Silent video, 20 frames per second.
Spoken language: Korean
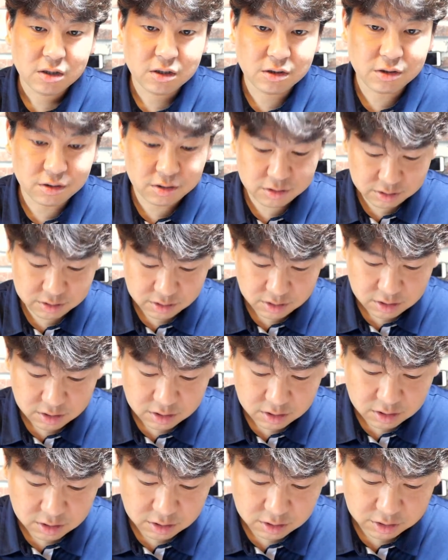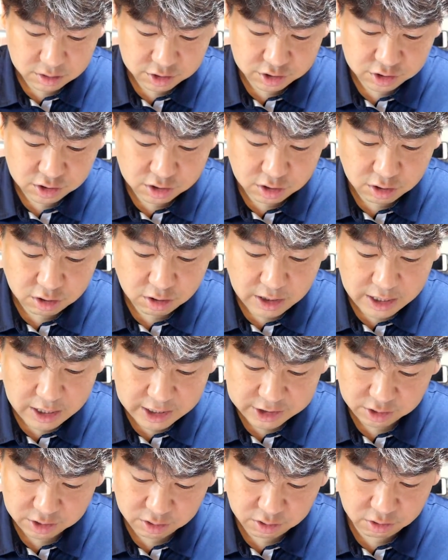이들은 어,
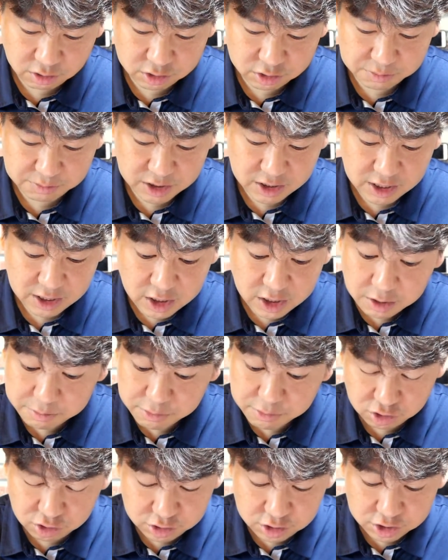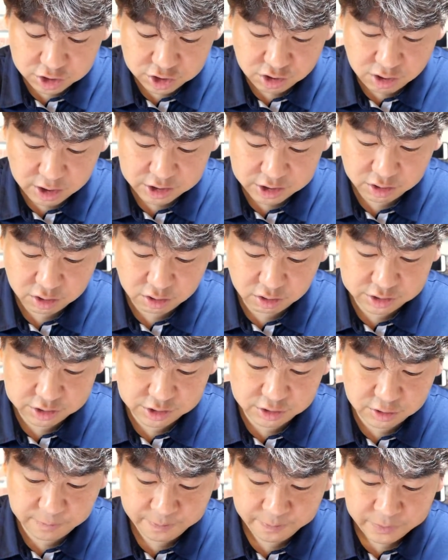증거하셨던 것입니다. 하나님은 그것을 증거하셨던
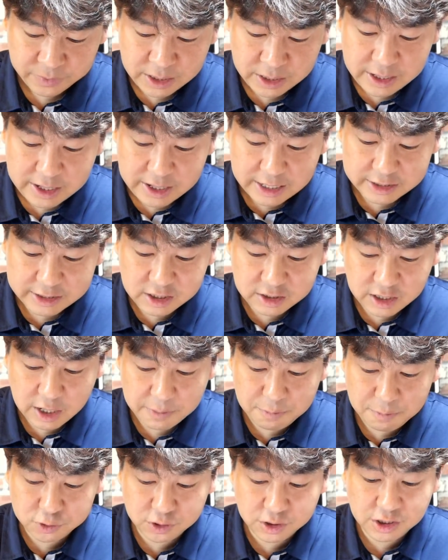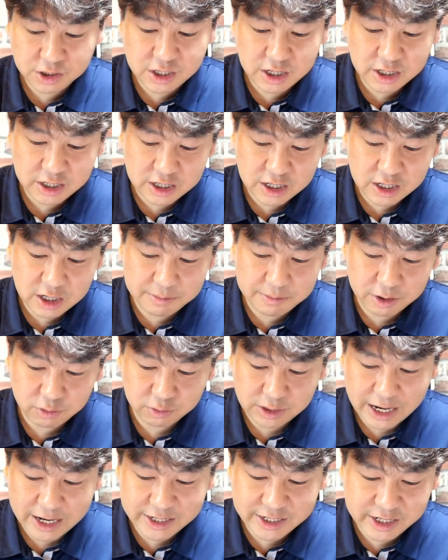것이죠. 가장 대표적인 이야기가 바로
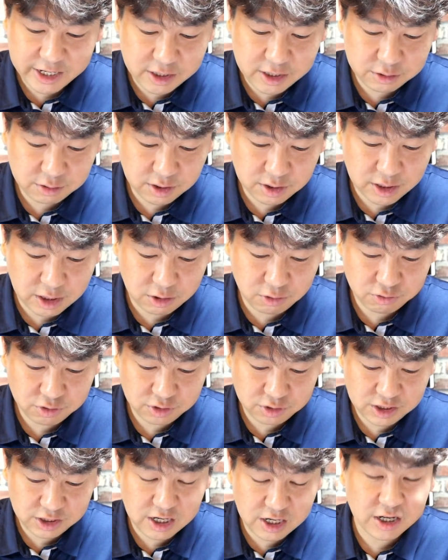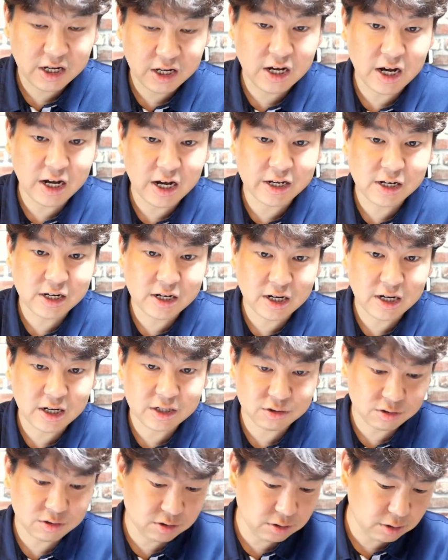다니엘서에 나오는 이야기가 아닐까
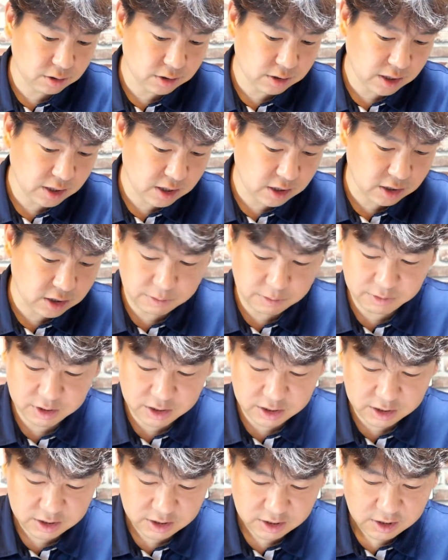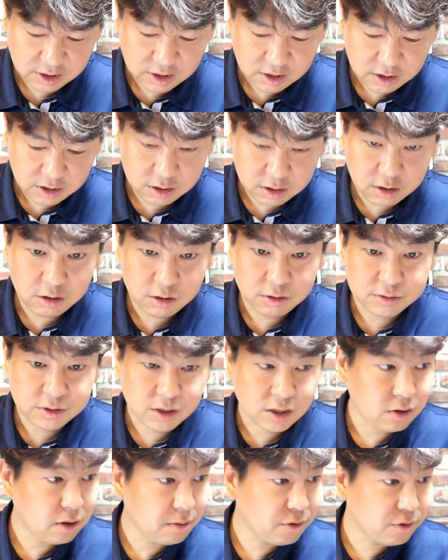저는 그렇게 생각이 됩니다. 어,
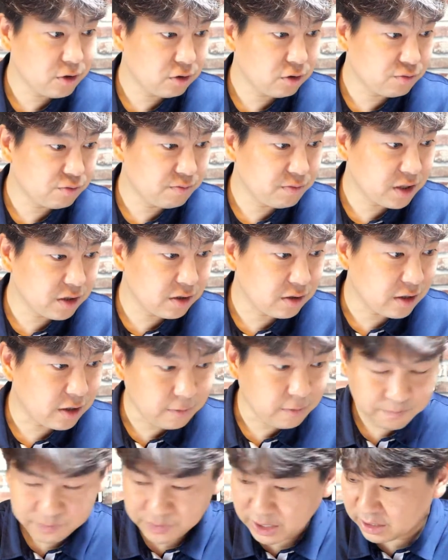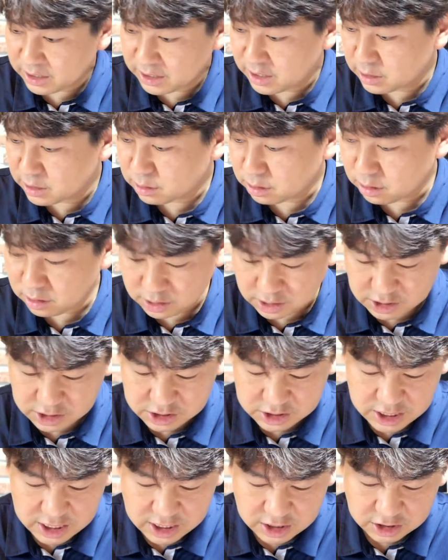제가 화면을 준비했는데요. 다니엘서
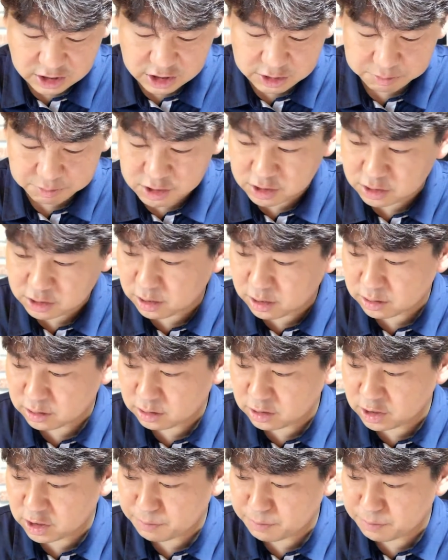2장 27절에서